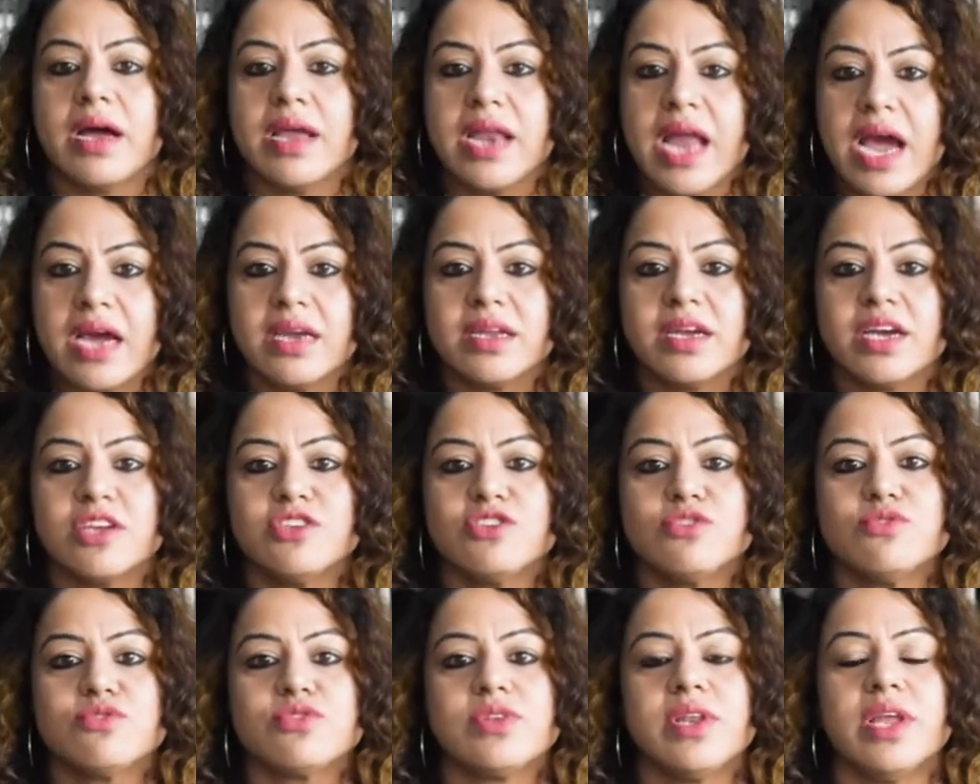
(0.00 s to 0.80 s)
अनार का
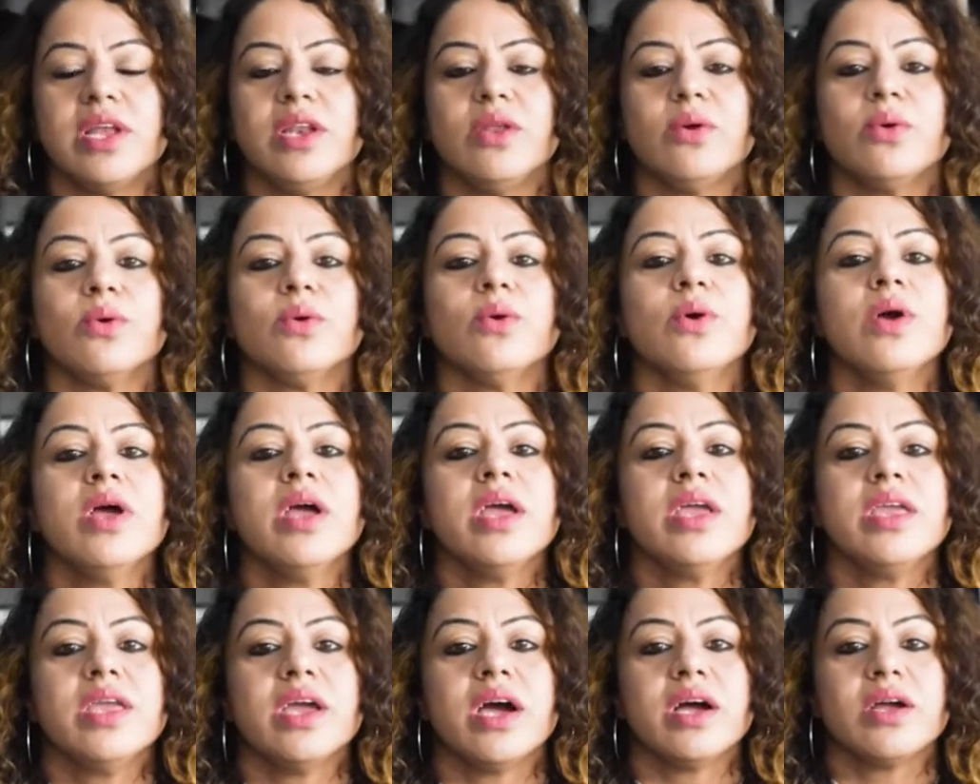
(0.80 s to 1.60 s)
जूस ले लो
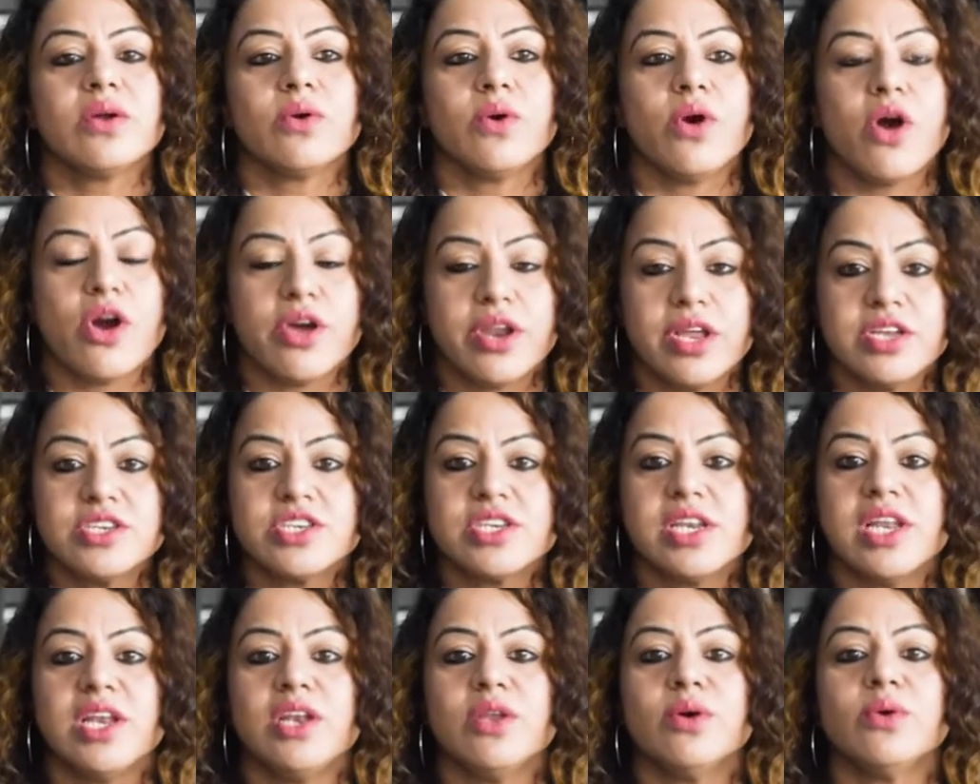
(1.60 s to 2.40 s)
या
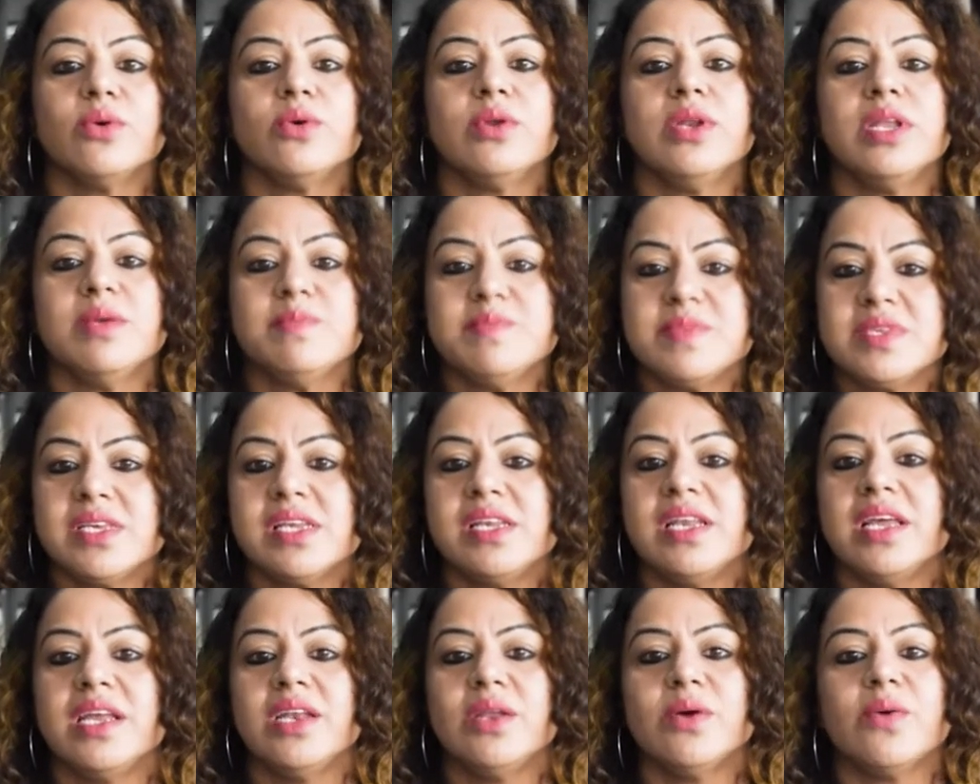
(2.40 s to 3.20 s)
ऑरेंज ले लो लिमजी
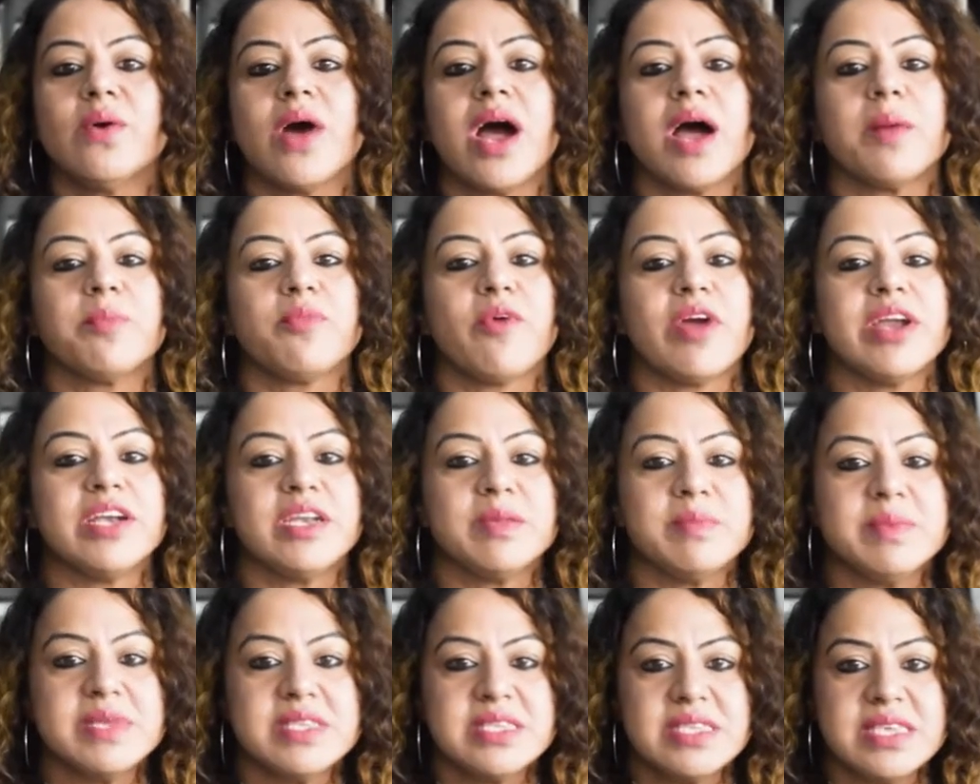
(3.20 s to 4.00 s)
ले लो आप
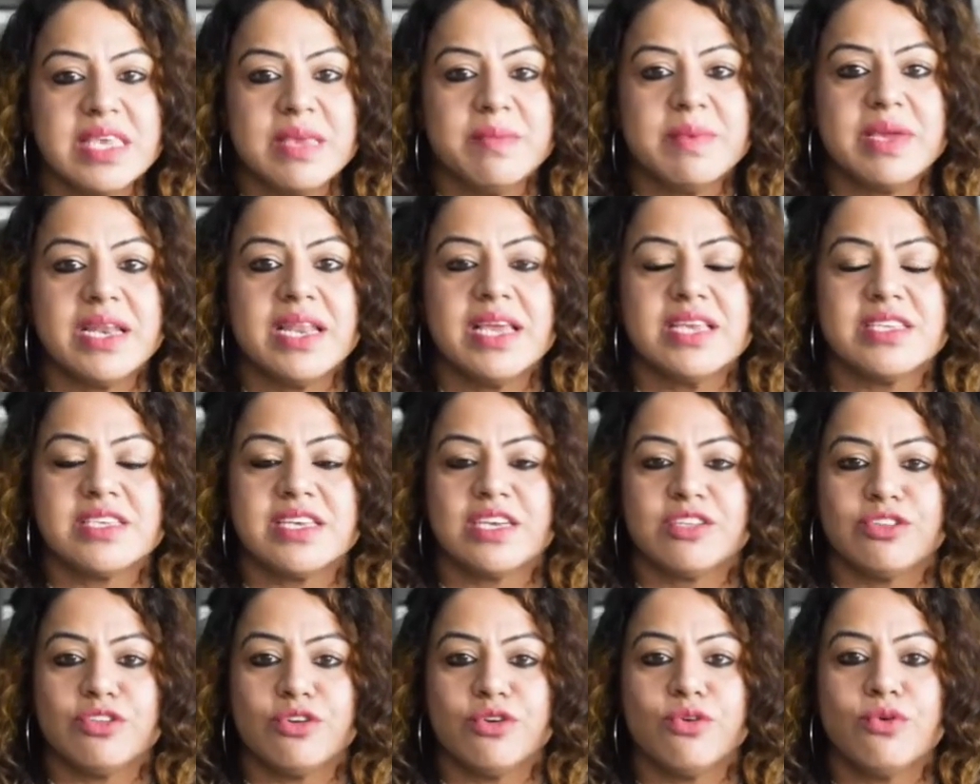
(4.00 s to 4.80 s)
वाइटामिन सी में ले
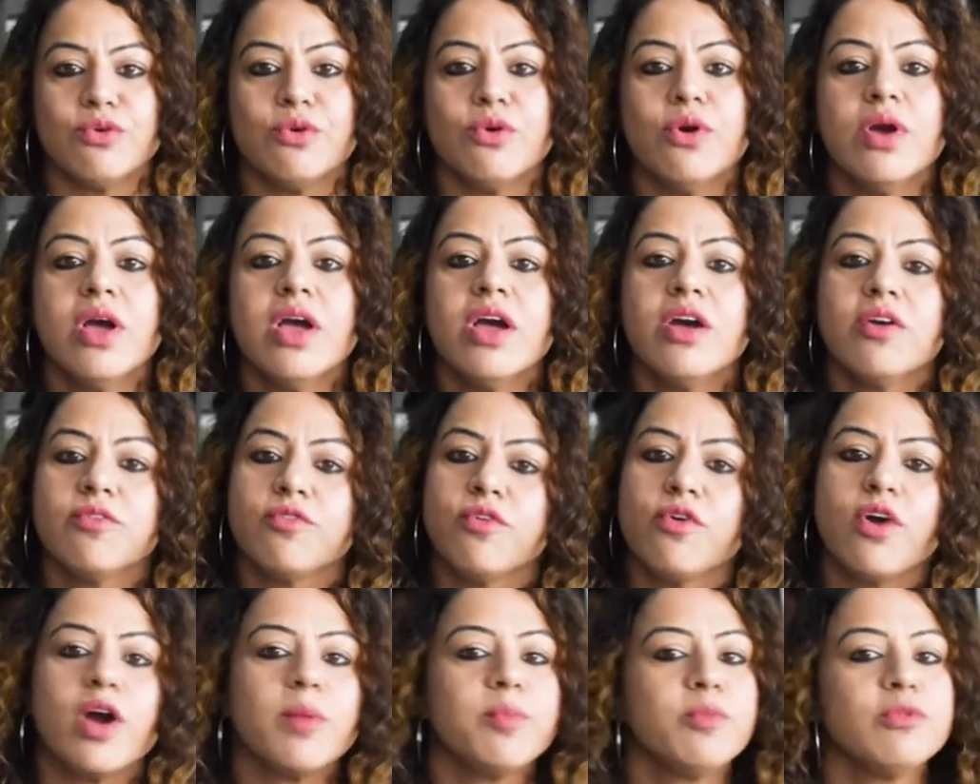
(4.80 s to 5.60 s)
सकते हो
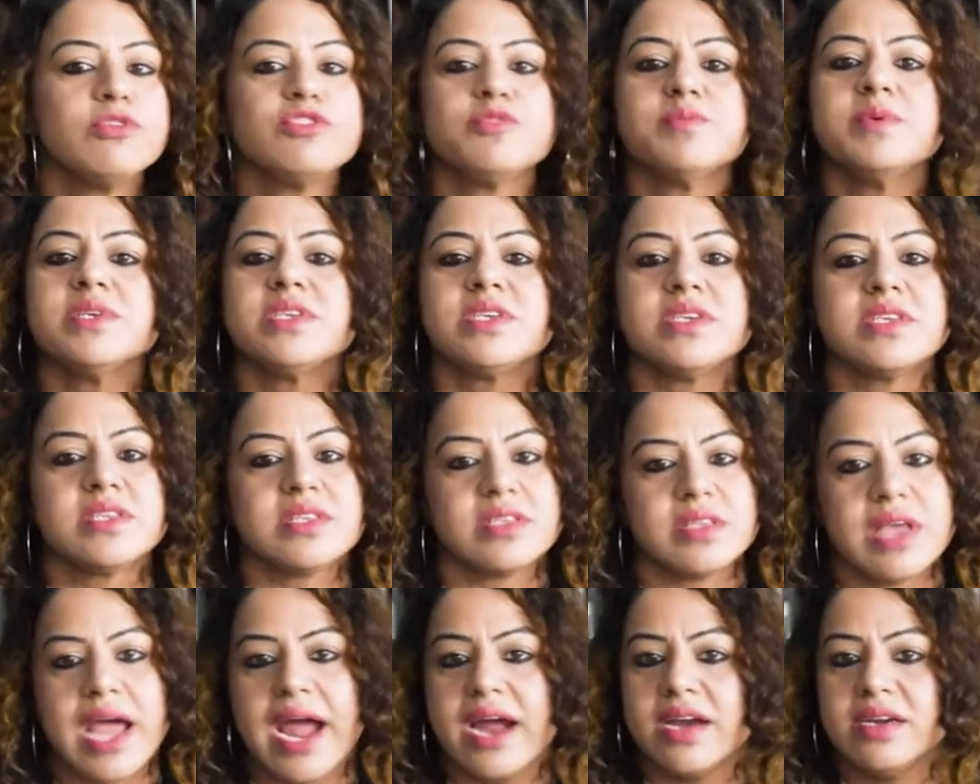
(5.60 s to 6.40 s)
वो आप कुछ भी चीज़
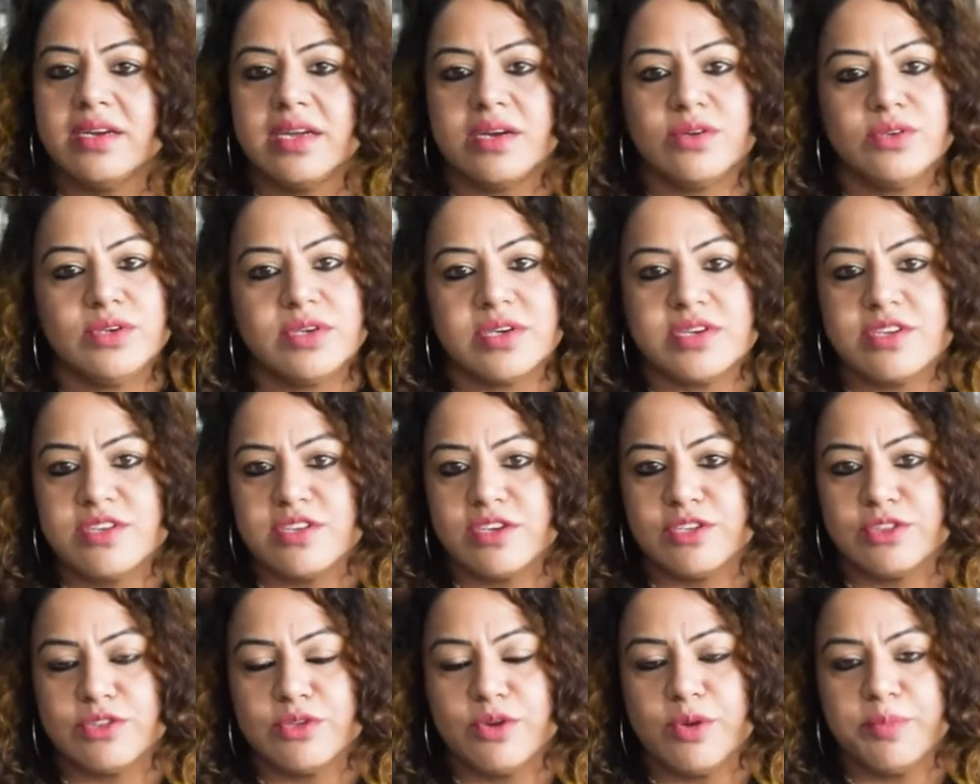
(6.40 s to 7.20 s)
ऐड डाउन कर
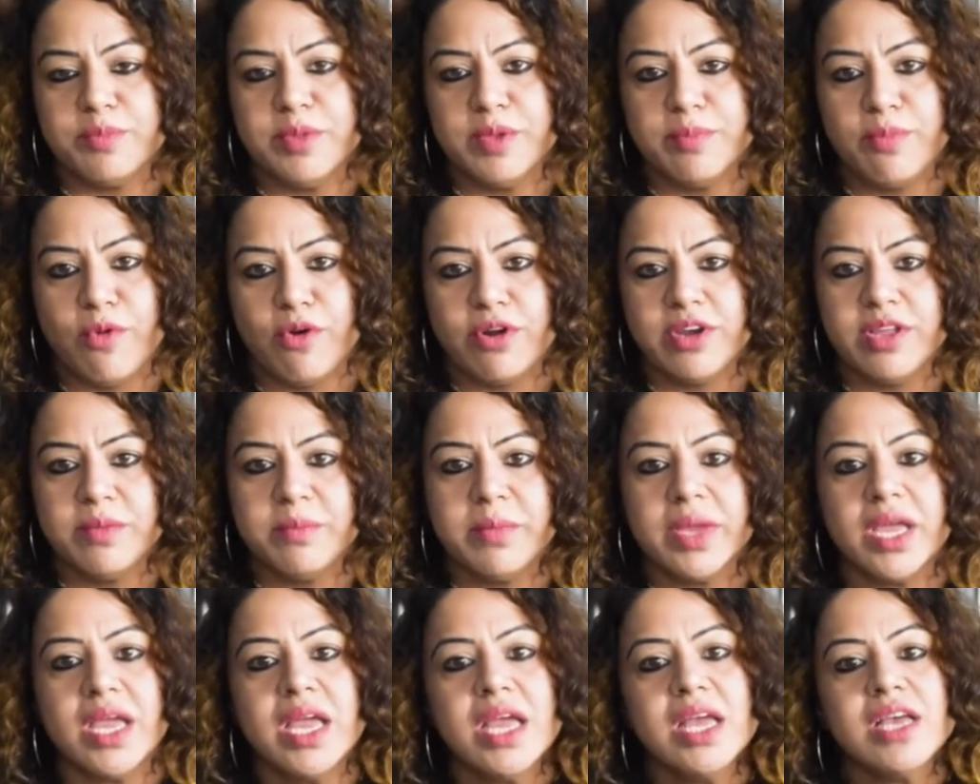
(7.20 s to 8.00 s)
सकते हो अपनी बॉडी
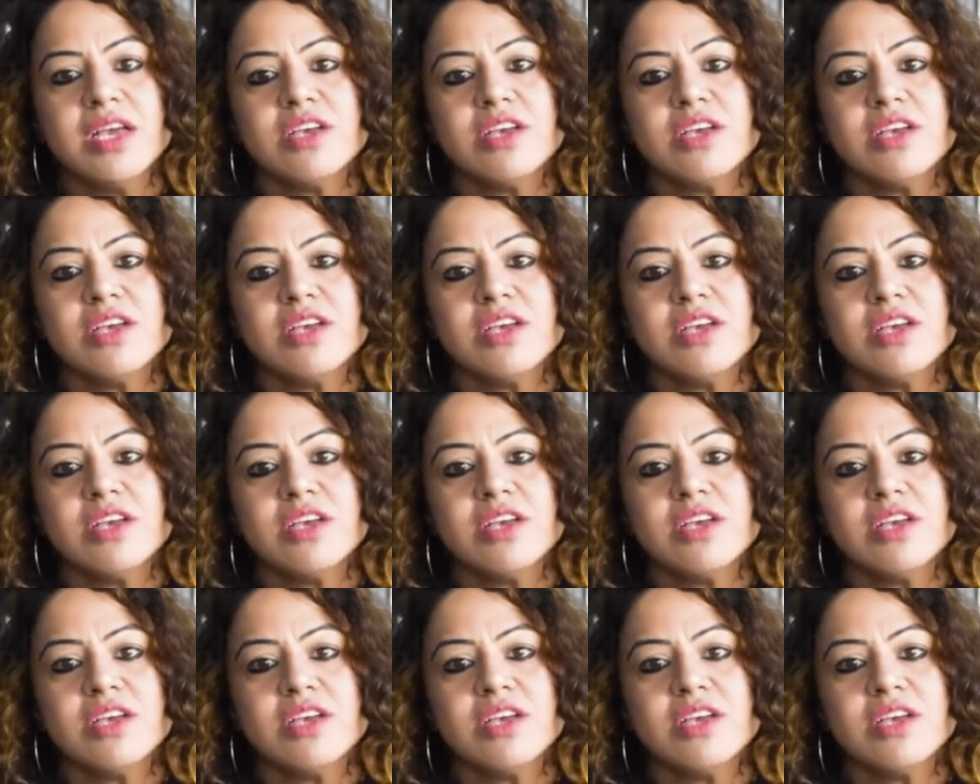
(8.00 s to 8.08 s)
में